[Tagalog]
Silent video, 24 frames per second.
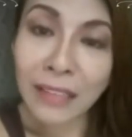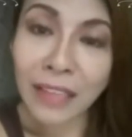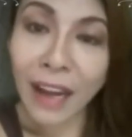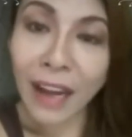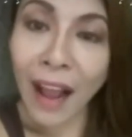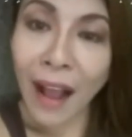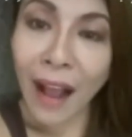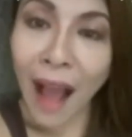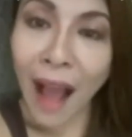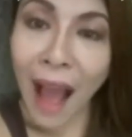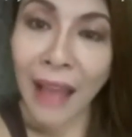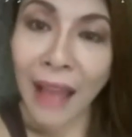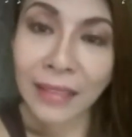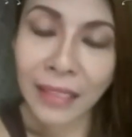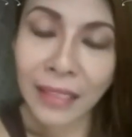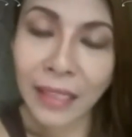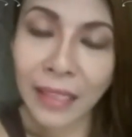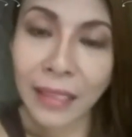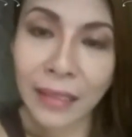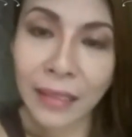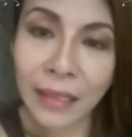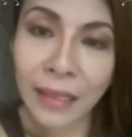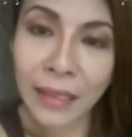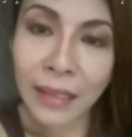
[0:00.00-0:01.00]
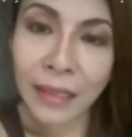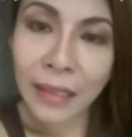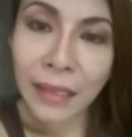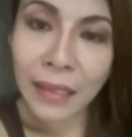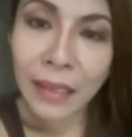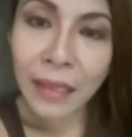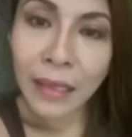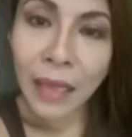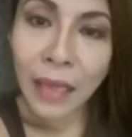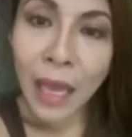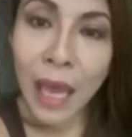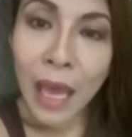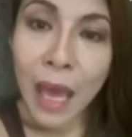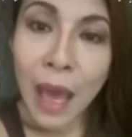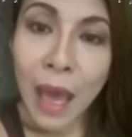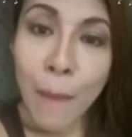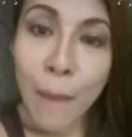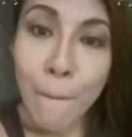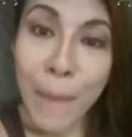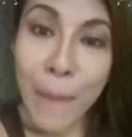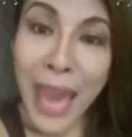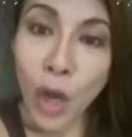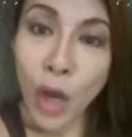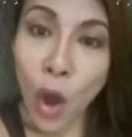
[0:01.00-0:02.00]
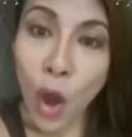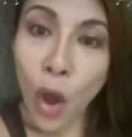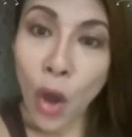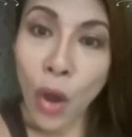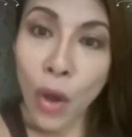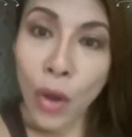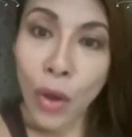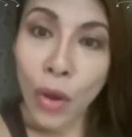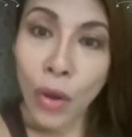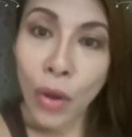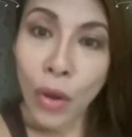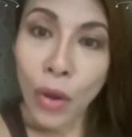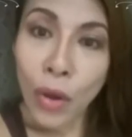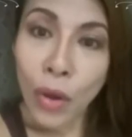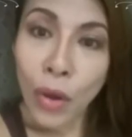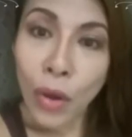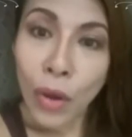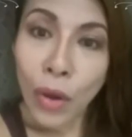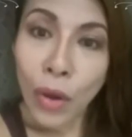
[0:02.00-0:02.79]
drug addict? Pero,